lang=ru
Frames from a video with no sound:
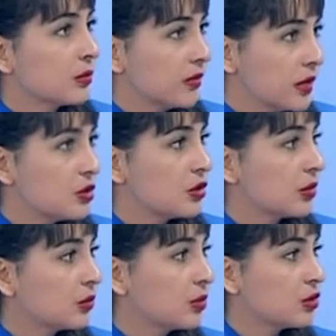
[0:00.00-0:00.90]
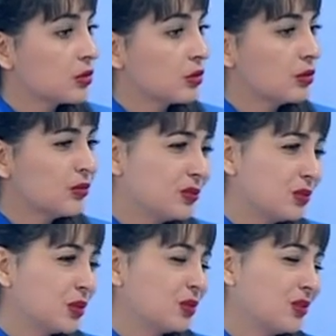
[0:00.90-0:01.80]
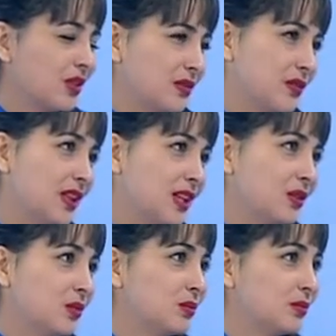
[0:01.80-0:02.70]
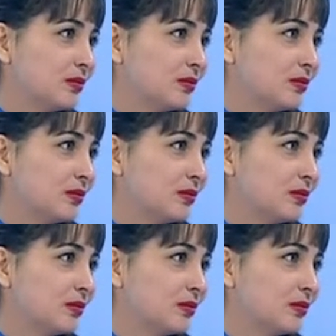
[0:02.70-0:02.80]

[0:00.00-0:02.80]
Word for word: Бывает же такое, что ну вот, ну давай, ну...